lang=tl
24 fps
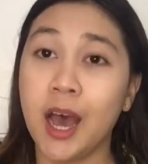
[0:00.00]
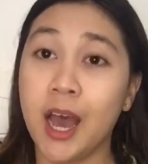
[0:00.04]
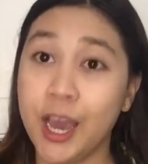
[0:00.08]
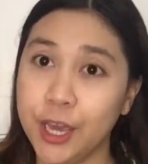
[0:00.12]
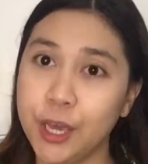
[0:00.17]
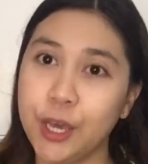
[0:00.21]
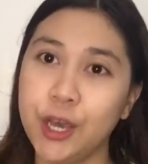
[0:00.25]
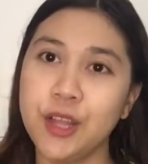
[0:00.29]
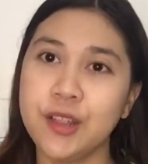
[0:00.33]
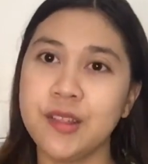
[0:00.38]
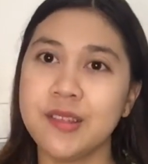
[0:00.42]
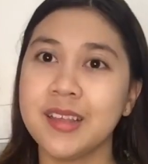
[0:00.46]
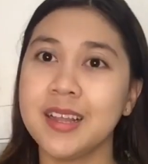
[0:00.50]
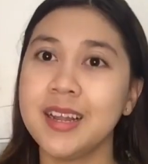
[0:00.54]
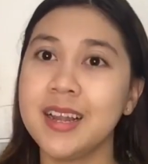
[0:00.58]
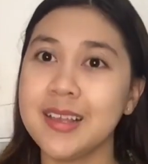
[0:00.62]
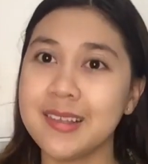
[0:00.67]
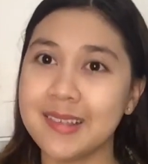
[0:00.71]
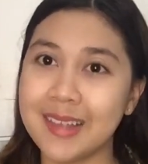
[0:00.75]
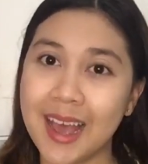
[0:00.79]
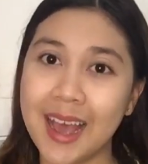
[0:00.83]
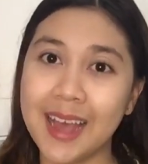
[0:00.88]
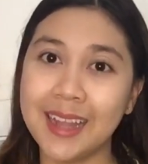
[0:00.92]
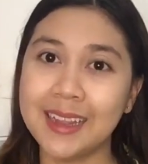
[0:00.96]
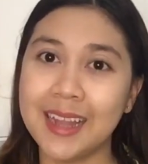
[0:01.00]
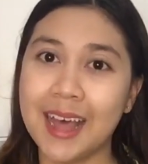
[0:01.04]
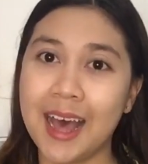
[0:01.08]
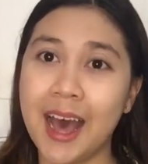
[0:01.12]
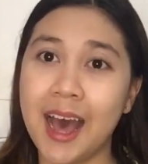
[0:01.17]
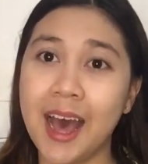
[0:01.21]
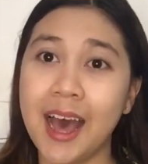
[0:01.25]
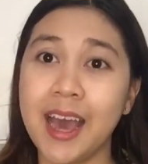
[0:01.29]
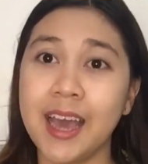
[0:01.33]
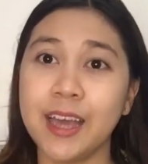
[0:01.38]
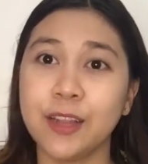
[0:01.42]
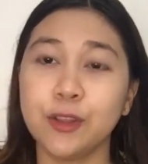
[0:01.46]
ayun, sa
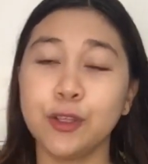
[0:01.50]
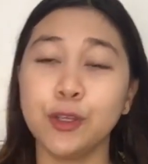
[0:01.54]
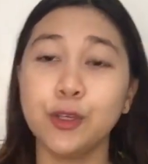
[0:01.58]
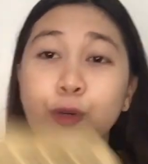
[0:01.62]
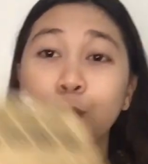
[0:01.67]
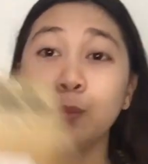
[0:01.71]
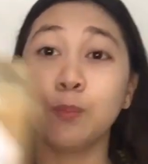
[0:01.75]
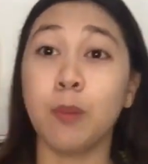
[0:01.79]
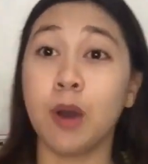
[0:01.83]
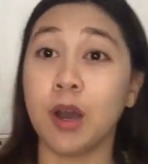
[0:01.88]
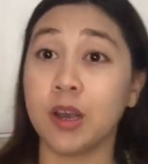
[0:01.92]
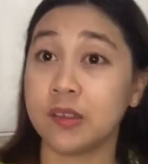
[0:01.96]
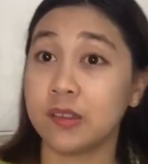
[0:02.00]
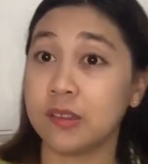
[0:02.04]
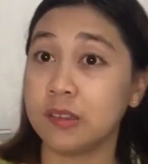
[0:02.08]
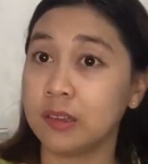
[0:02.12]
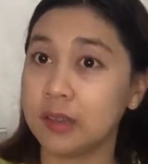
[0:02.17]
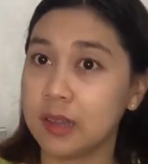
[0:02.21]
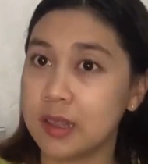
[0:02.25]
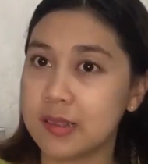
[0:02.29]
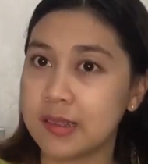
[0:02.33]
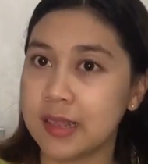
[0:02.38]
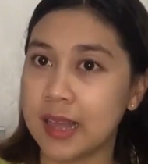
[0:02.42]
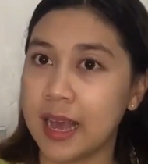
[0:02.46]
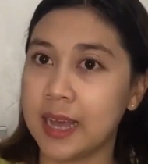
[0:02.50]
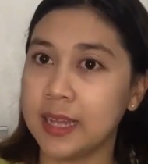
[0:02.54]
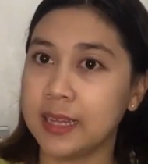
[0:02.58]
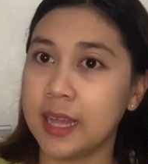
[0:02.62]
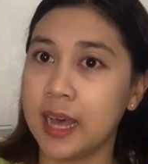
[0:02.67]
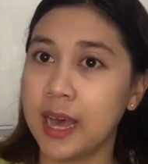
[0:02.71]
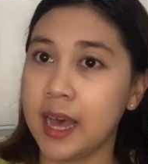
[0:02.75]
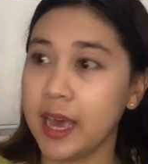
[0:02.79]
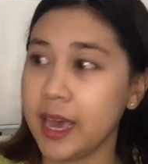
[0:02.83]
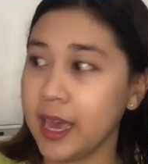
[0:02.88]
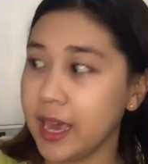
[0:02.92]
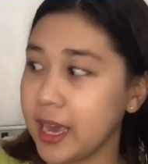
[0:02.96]
Lazada, ito yung box ng
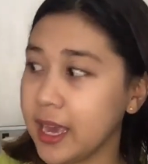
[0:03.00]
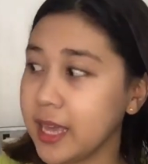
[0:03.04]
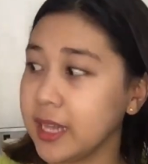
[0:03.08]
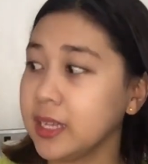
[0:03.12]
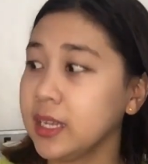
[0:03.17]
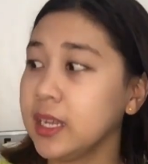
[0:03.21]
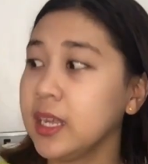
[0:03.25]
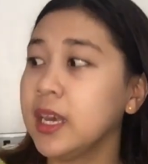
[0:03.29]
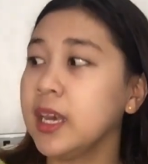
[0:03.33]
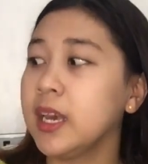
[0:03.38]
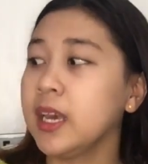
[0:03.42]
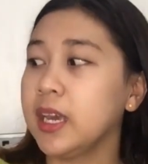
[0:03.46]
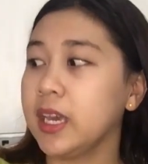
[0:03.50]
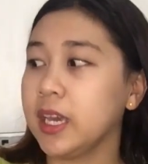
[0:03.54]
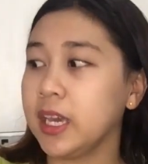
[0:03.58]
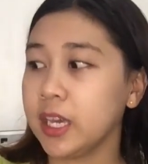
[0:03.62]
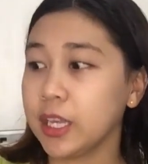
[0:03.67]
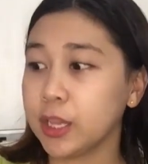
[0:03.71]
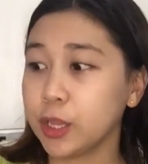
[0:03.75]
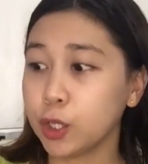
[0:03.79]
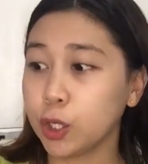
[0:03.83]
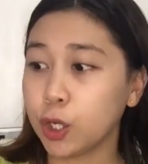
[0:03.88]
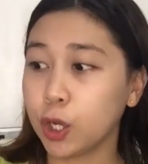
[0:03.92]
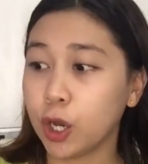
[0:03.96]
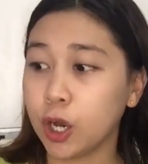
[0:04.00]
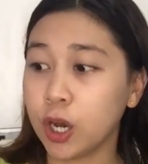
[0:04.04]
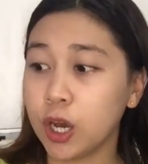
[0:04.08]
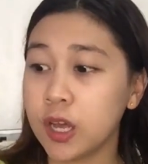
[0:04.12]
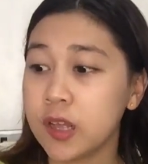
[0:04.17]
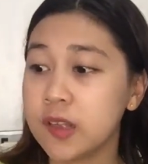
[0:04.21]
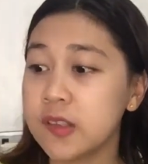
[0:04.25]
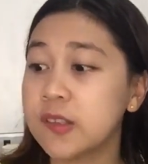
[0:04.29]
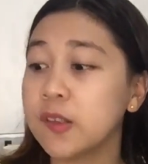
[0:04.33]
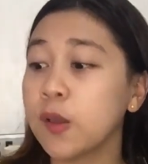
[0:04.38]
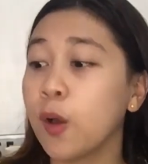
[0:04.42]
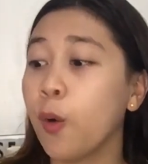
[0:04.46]
Lazada and it
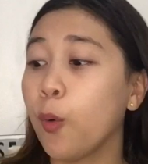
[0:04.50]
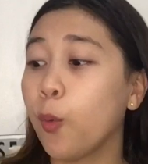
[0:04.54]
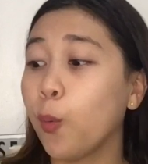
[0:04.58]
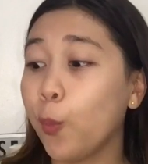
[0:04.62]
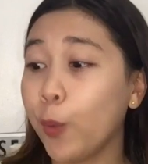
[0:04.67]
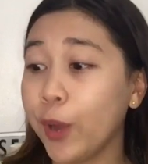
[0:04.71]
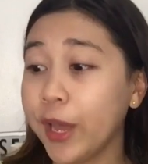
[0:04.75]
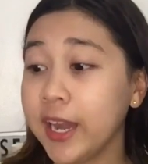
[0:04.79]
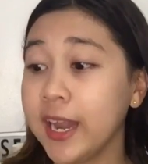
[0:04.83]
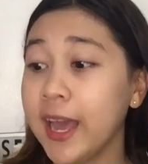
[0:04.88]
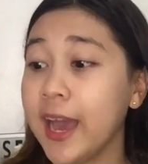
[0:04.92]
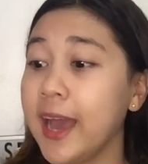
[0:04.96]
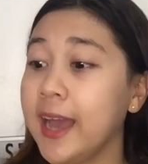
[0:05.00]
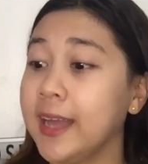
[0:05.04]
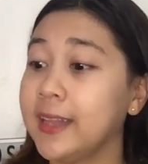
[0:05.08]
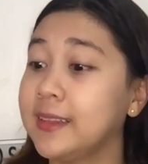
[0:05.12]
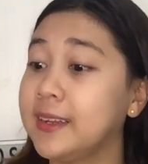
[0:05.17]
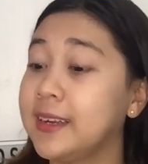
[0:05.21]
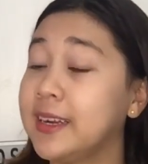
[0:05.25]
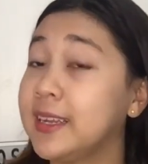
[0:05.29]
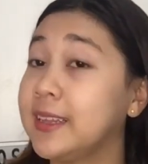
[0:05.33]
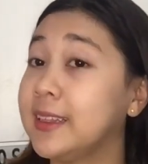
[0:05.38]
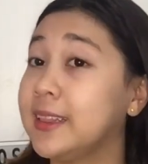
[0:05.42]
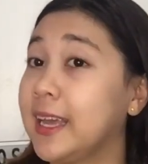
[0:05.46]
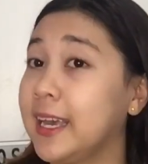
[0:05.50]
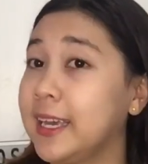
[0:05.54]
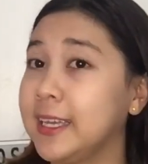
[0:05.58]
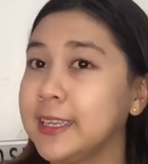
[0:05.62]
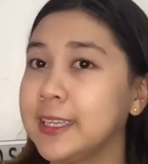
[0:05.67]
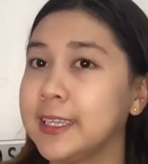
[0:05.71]
cost 199